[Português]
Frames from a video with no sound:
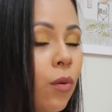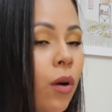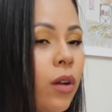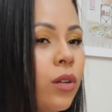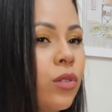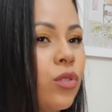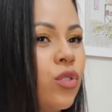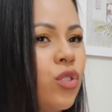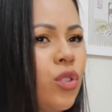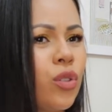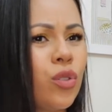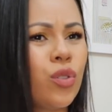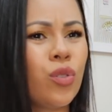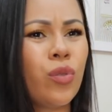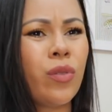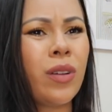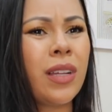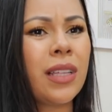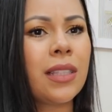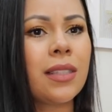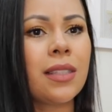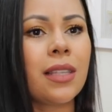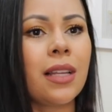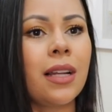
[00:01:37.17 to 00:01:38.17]
O óleo de
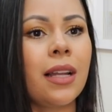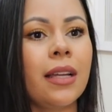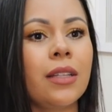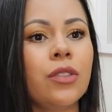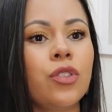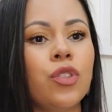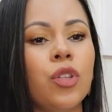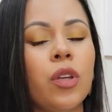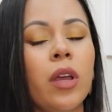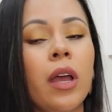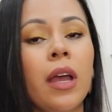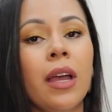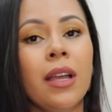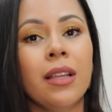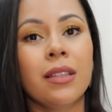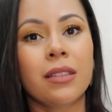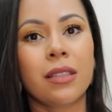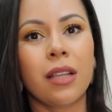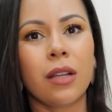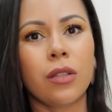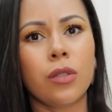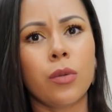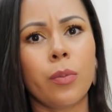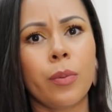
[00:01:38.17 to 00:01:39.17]
ojô é excelente,
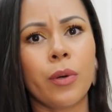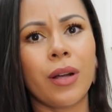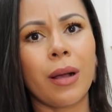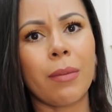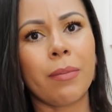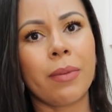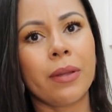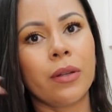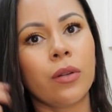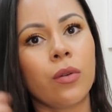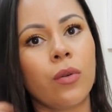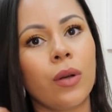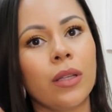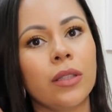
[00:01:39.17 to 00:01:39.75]
tanto pro cabelo